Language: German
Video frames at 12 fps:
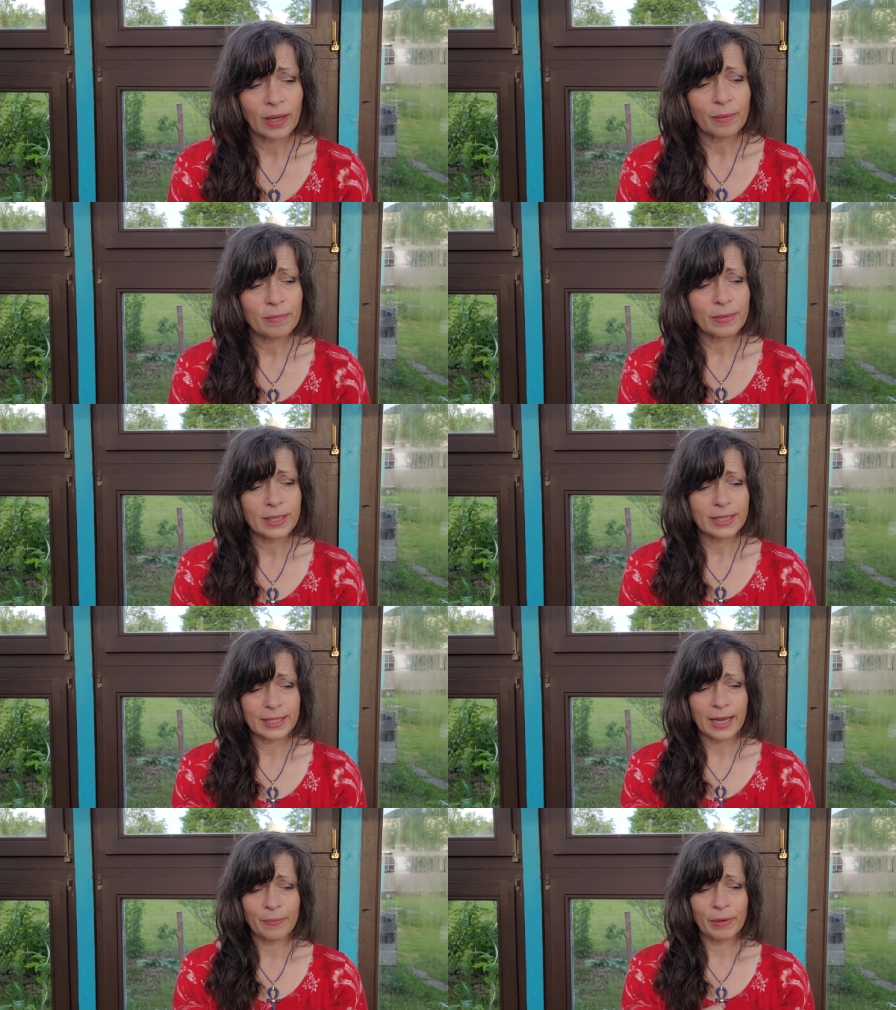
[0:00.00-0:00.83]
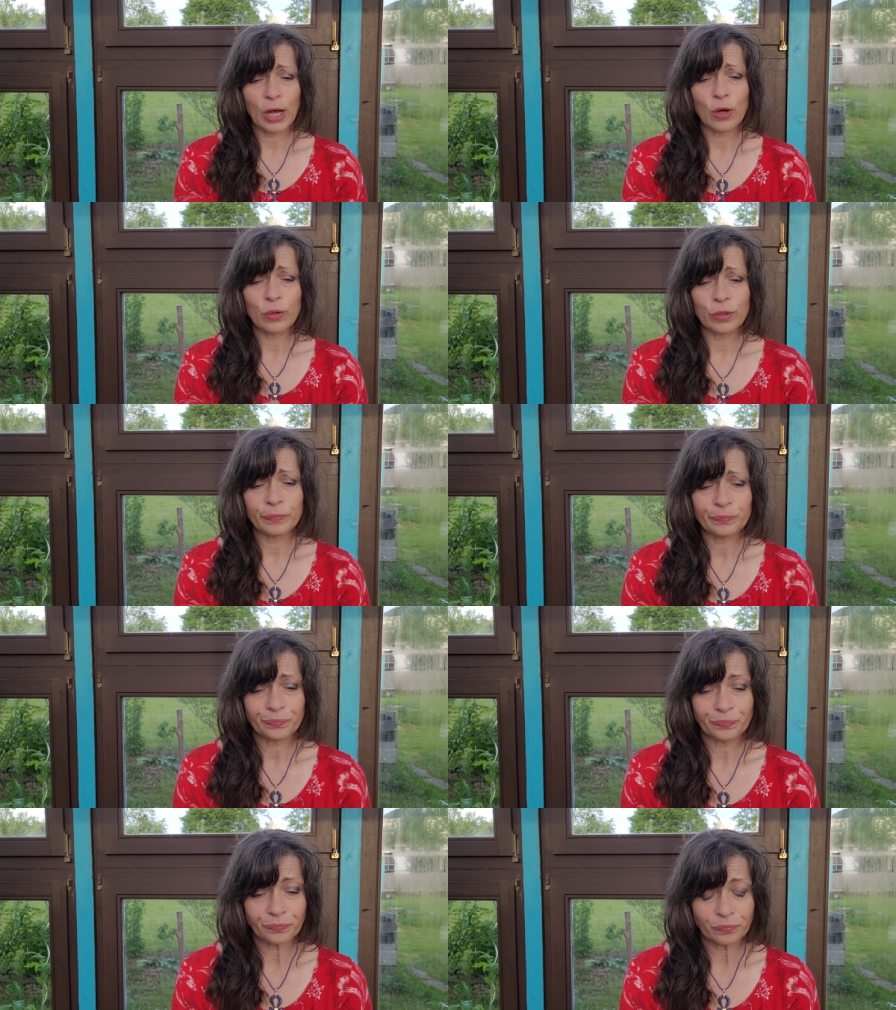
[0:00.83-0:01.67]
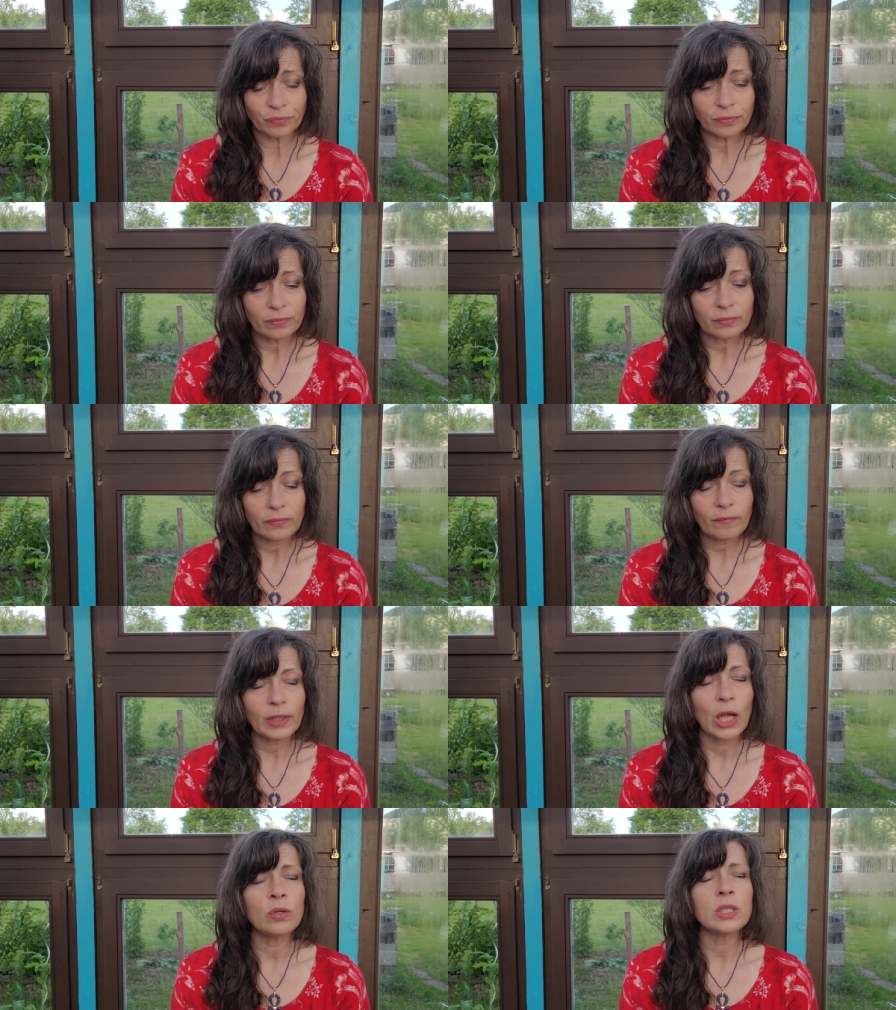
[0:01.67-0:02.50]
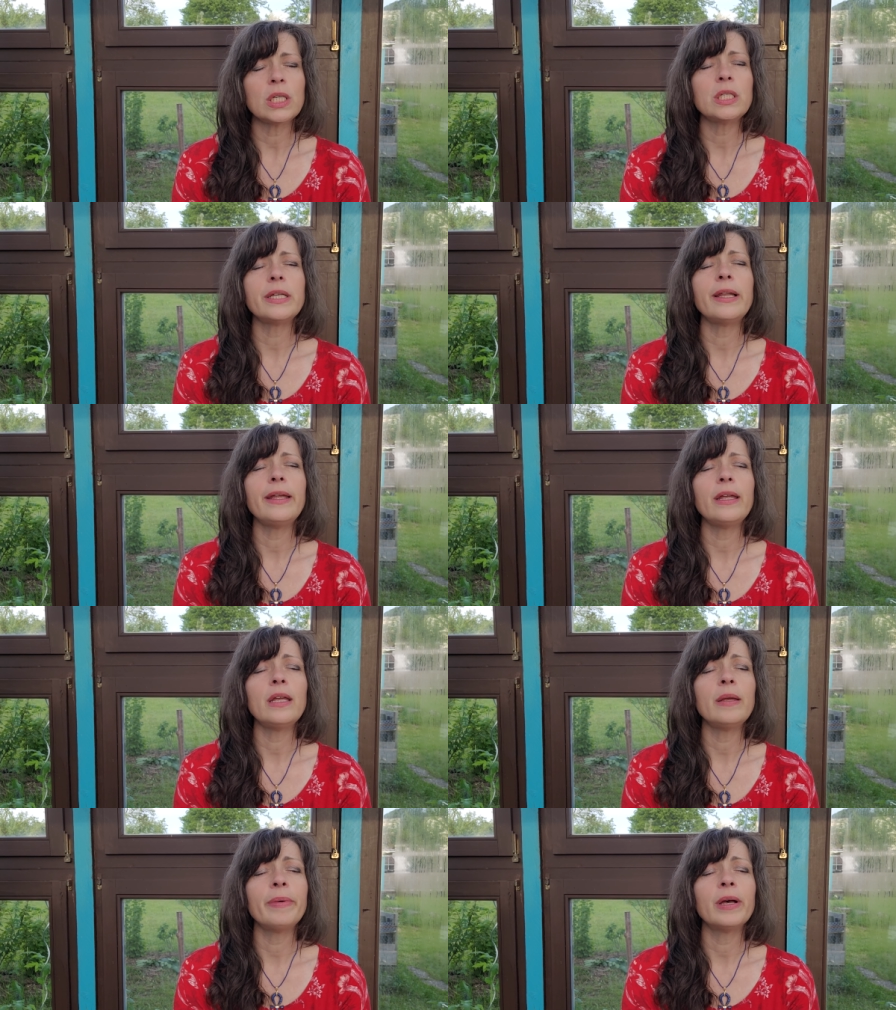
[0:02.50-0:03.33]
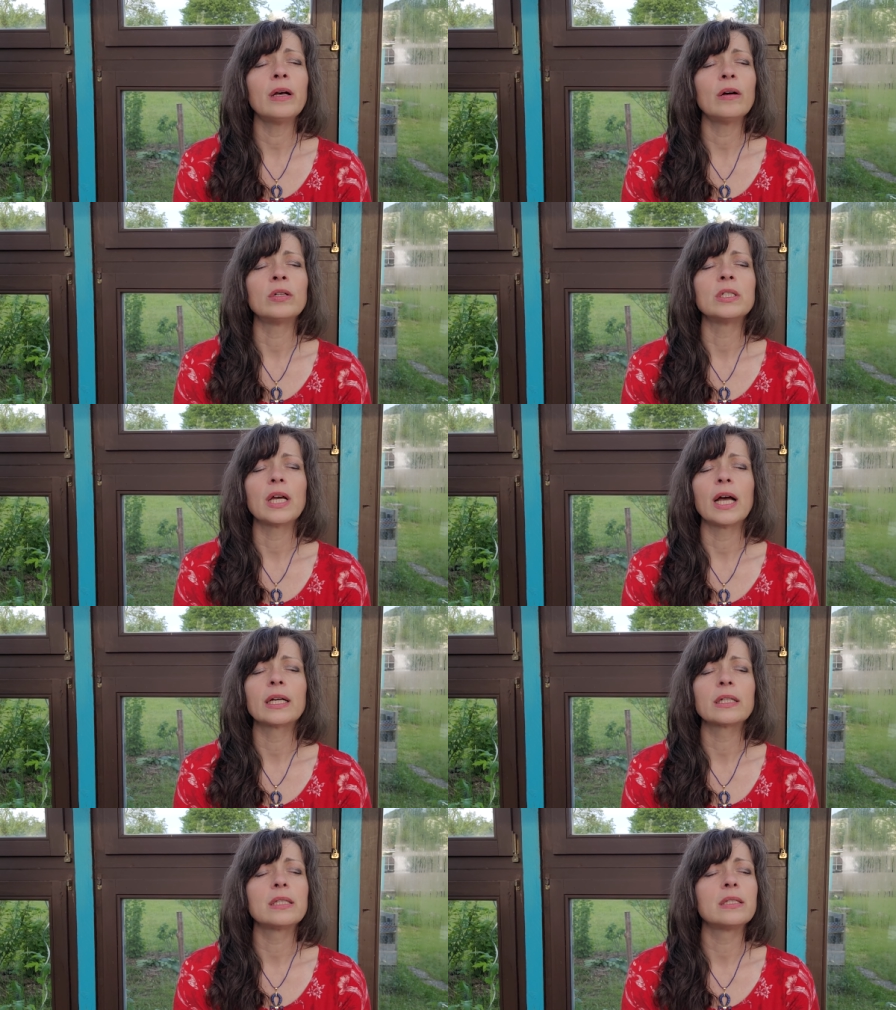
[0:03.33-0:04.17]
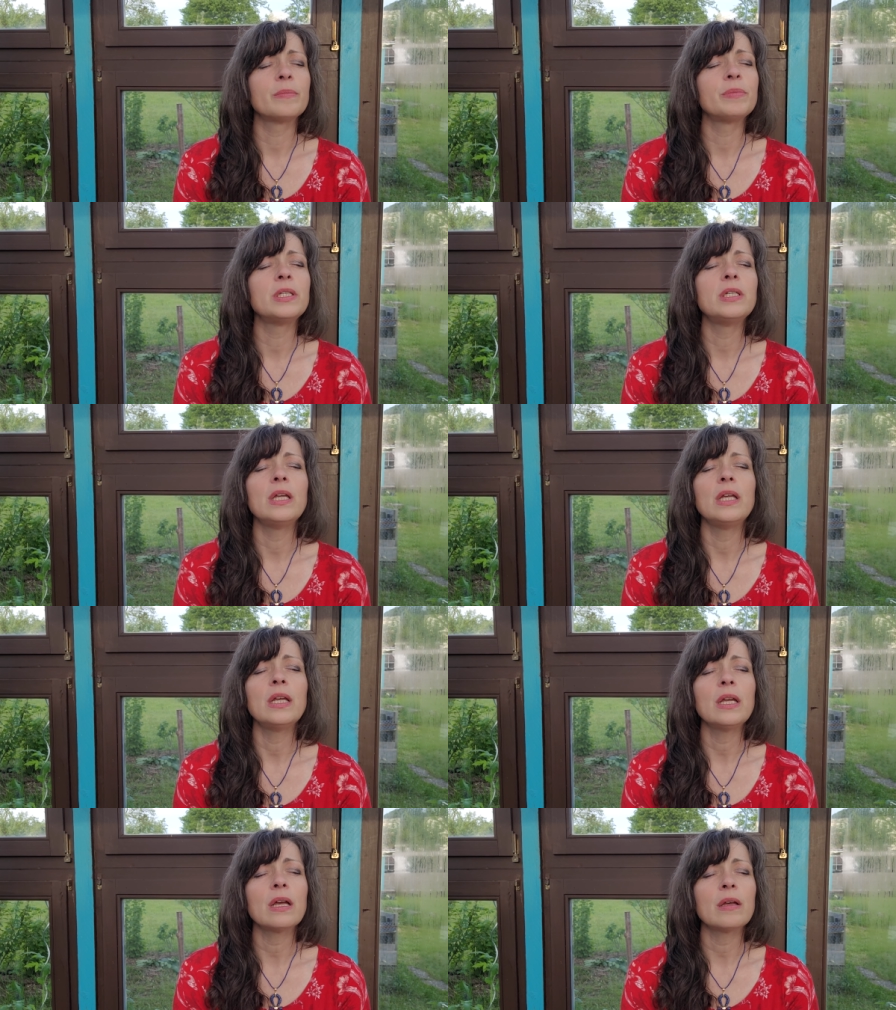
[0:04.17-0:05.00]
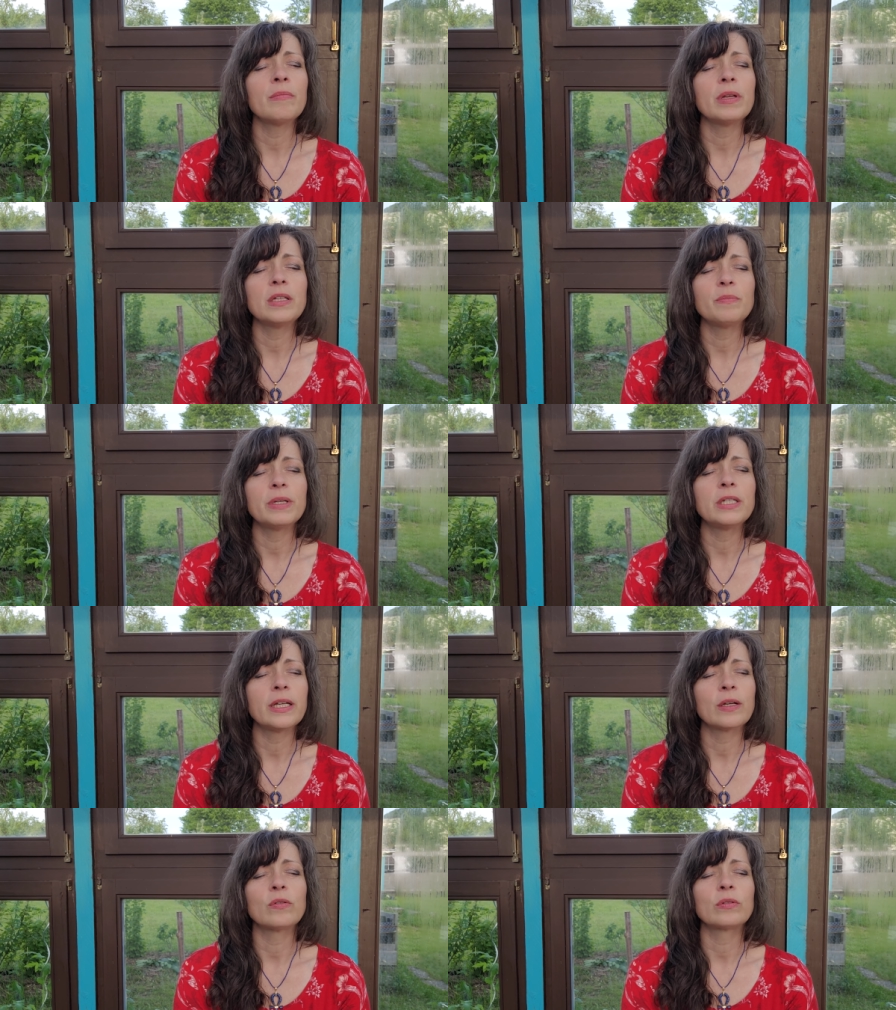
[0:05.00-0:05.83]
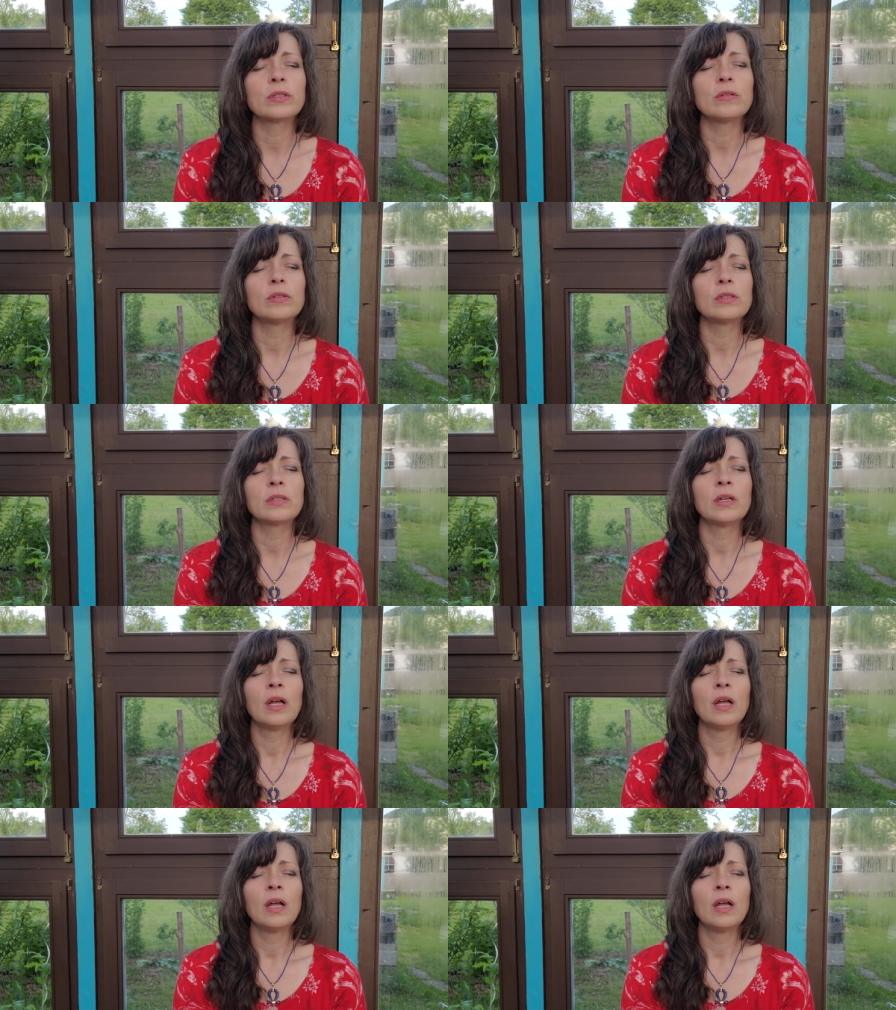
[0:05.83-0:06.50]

mit seinem Rauchen. Und ich liebe und akzeptiere mich bedingungslos.